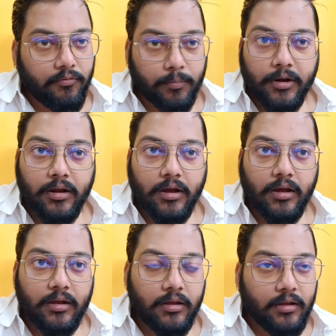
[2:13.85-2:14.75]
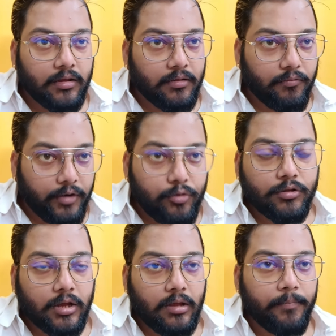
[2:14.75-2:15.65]
वेपन का वीडियो
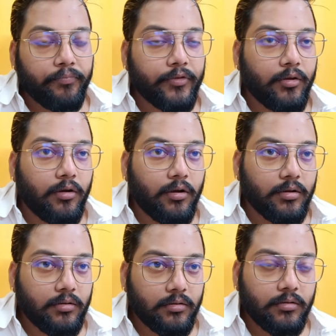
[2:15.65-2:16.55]
था और